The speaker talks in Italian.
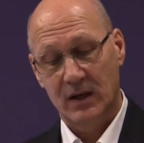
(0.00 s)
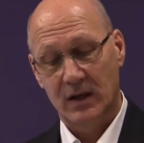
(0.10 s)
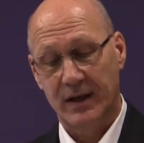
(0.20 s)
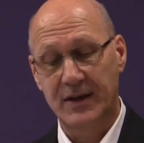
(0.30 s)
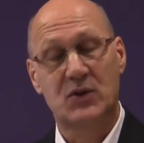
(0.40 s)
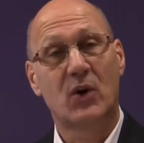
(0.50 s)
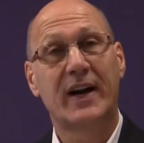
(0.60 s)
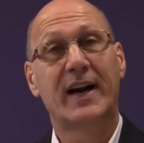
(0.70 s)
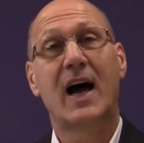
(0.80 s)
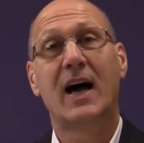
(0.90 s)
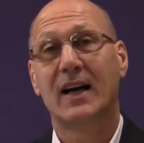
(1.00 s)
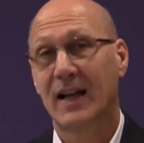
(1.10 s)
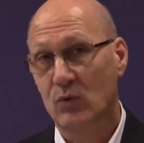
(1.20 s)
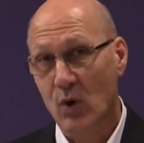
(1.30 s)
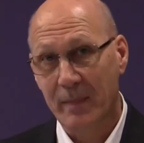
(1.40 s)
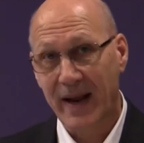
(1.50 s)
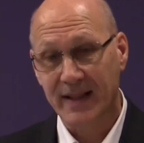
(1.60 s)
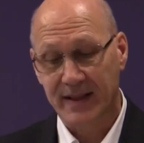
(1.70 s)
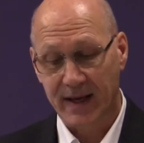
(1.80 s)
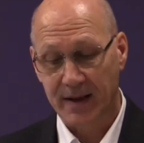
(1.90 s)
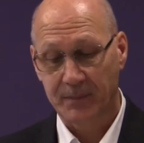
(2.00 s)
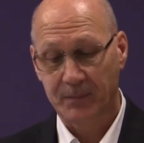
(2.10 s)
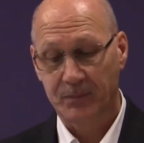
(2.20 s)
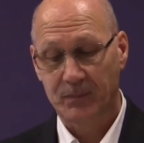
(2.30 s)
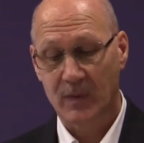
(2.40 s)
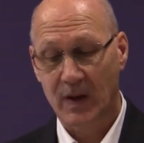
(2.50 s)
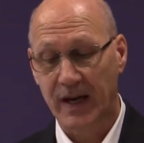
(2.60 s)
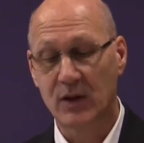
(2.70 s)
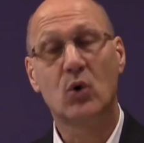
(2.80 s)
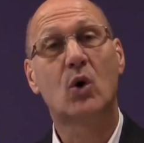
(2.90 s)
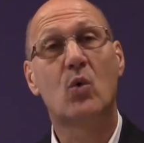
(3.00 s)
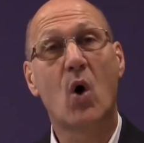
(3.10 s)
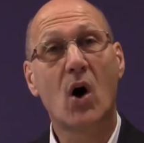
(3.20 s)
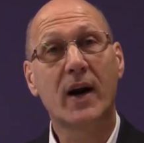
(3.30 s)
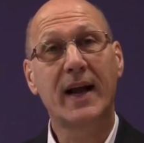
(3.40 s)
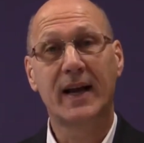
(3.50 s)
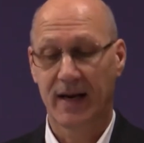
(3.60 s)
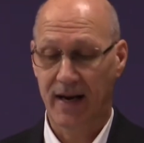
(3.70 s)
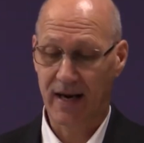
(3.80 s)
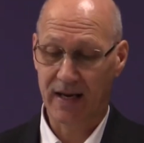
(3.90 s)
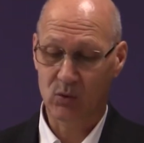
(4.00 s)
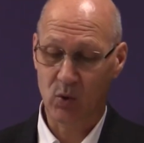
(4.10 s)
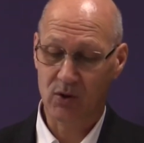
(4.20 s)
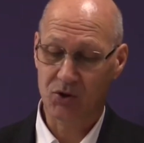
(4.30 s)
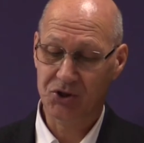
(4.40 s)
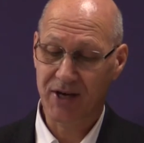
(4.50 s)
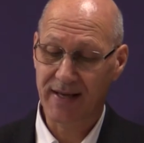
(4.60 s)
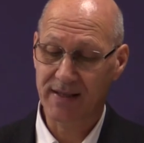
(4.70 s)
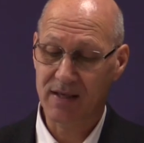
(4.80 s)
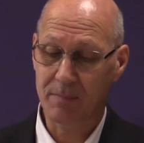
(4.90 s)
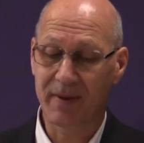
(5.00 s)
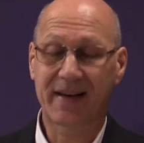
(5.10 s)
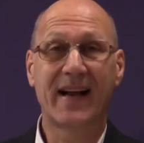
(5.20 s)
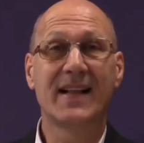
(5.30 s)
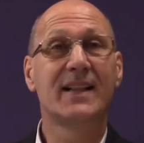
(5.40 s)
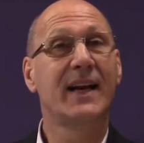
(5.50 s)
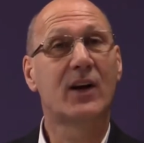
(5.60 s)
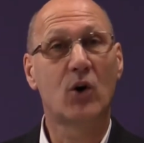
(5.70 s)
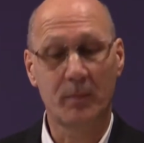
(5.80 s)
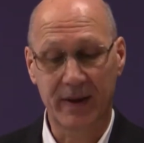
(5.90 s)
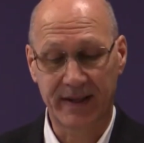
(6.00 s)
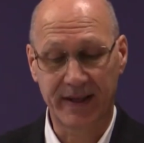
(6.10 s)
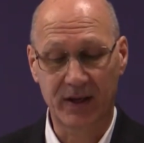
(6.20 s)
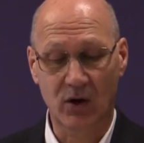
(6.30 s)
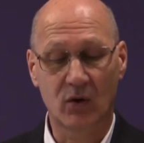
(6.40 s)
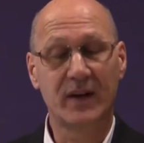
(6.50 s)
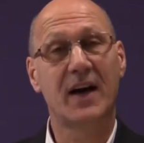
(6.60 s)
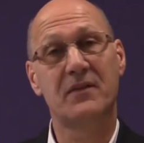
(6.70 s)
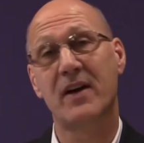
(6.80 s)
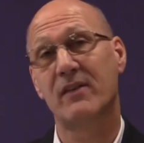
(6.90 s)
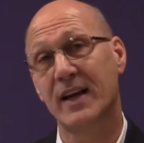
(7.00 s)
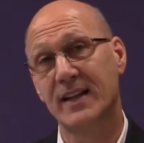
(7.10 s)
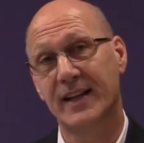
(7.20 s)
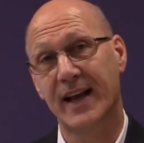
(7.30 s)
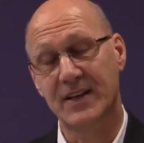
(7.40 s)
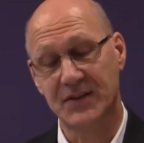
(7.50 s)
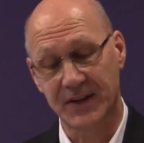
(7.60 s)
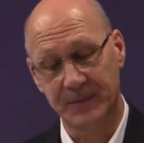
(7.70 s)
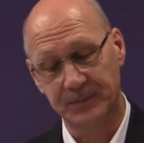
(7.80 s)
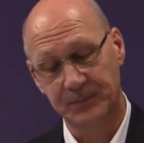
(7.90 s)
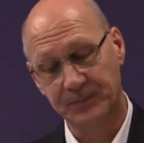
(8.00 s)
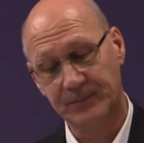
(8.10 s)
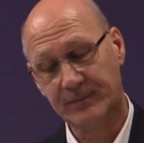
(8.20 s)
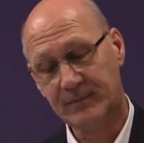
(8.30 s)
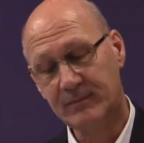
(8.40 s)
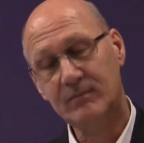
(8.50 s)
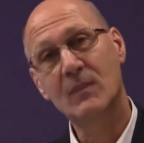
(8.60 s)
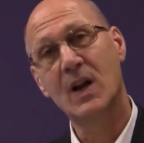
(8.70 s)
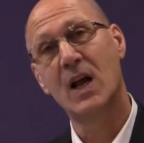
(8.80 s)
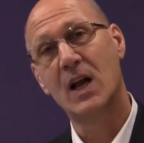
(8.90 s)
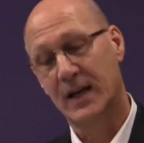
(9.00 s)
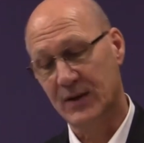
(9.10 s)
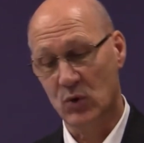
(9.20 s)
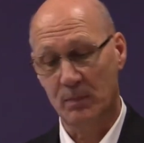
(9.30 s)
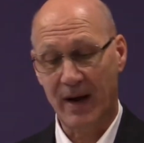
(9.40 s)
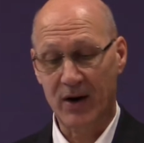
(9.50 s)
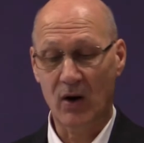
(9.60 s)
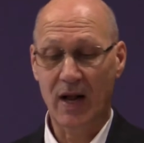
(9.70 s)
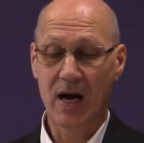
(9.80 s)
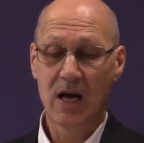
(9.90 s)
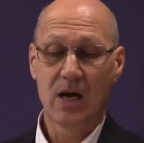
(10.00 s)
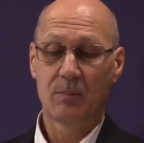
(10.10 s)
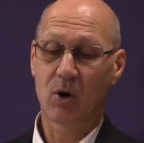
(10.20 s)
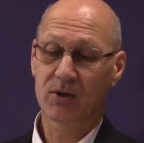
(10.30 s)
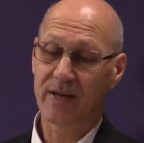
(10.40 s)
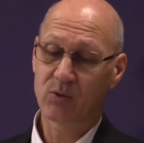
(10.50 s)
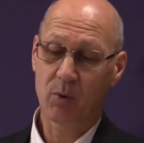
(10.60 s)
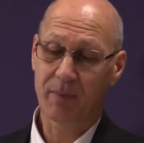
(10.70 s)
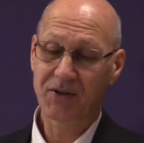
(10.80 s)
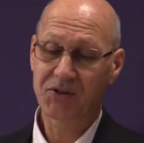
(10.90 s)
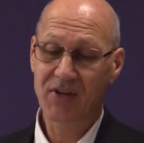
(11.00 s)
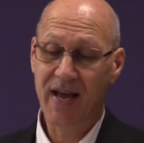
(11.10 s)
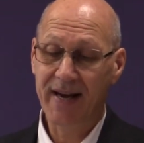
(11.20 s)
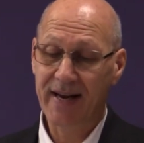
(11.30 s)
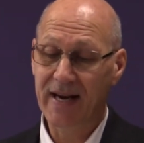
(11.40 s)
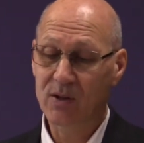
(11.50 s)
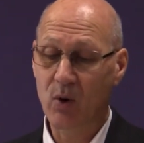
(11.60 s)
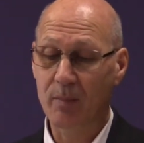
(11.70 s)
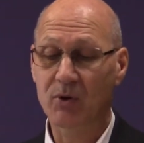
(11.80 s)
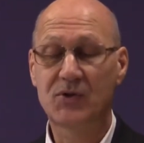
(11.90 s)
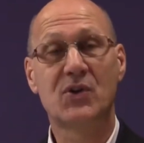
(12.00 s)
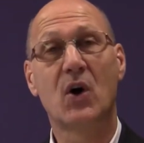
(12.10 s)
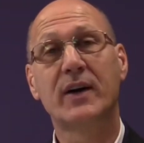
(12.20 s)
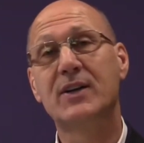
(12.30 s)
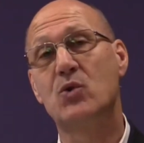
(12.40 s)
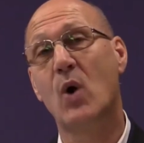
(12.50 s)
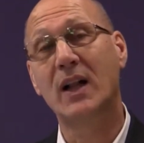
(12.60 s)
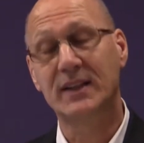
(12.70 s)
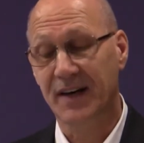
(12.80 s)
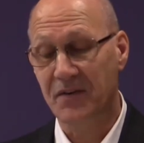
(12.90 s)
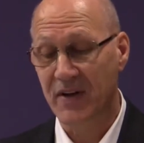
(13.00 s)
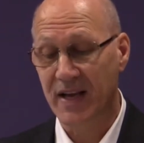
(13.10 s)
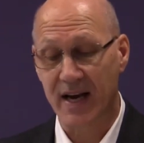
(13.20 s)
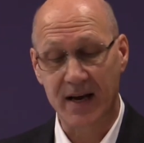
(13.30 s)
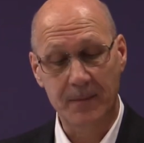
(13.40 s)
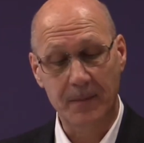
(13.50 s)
Ristorerà la tua mente, il tuo cuore e la tua coscienza per renderli come Dio li aveva intesi. La sua parola porta i tuoi pensieri e le tue emozioni su altre vie.